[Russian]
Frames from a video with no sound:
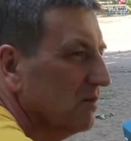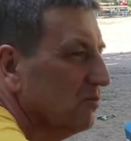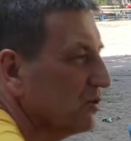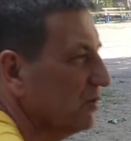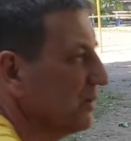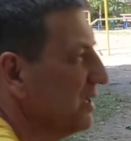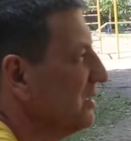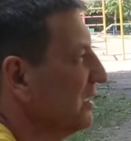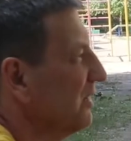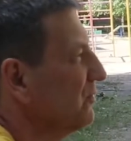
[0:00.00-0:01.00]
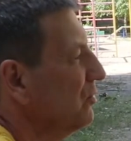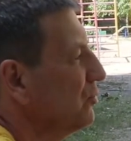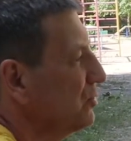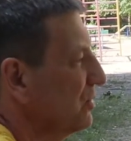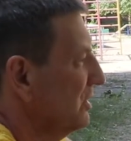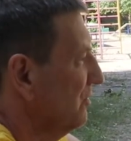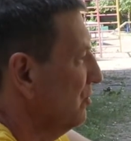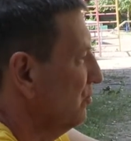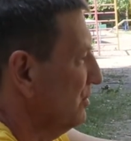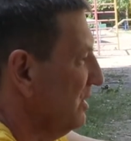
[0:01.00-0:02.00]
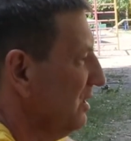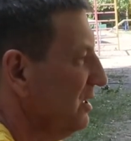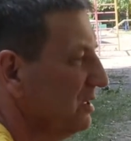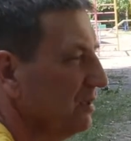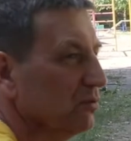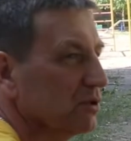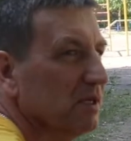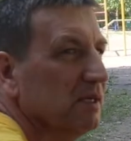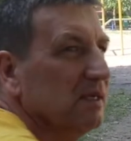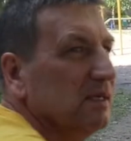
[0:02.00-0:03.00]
Как можно пройти к автобусу, когда вот в середине лужа?